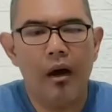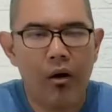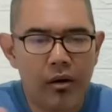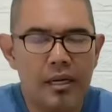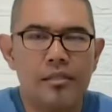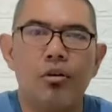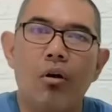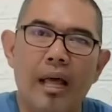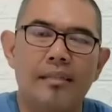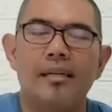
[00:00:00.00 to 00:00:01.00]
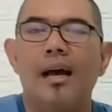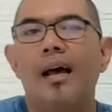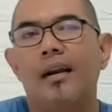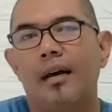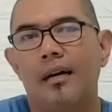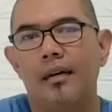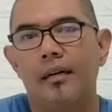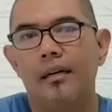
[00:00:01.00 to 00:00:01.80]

orang sholat sekarang